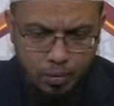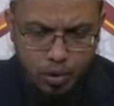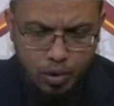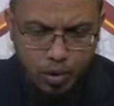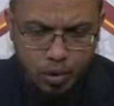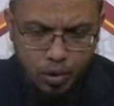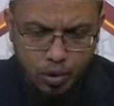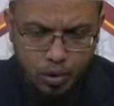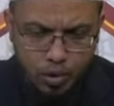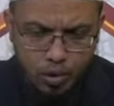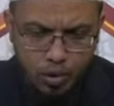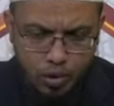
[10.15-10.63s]

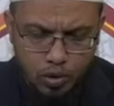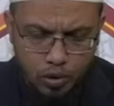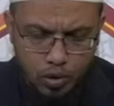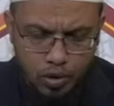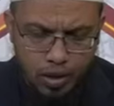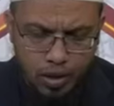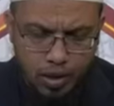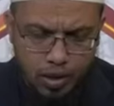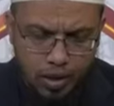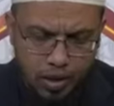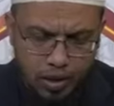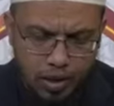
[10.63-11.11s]
মুজি হলো
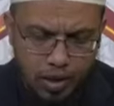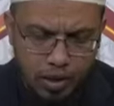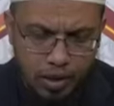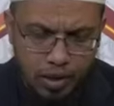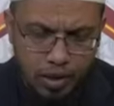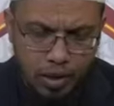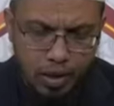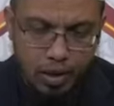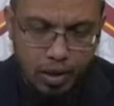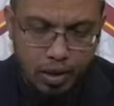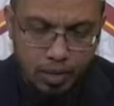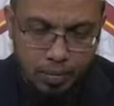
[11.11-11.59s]
শরীরের
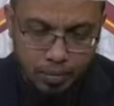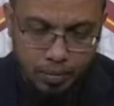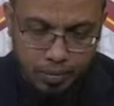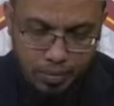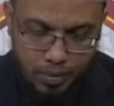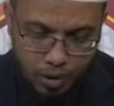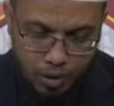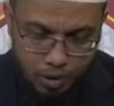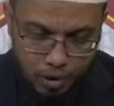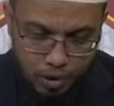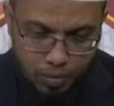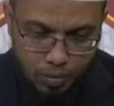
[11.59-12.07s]

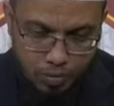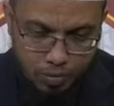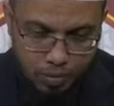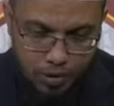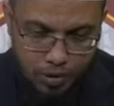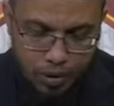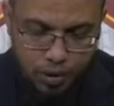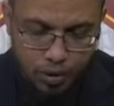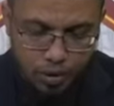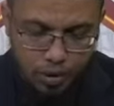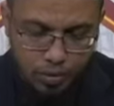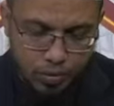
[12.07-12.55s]
মানুষের
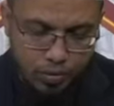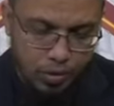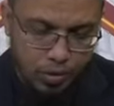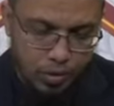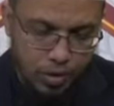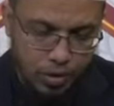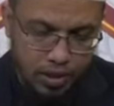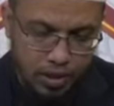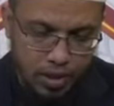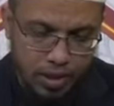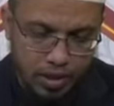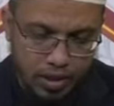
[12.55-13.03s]

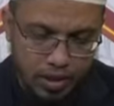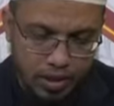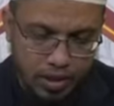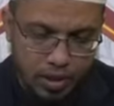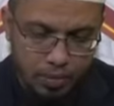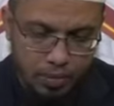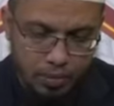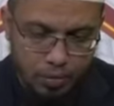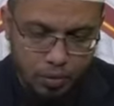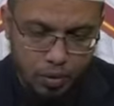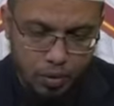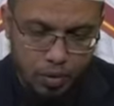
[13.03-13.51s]
বীর্য ইয়ে
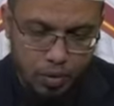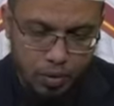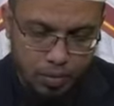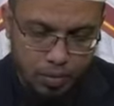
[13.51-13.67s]
থেকে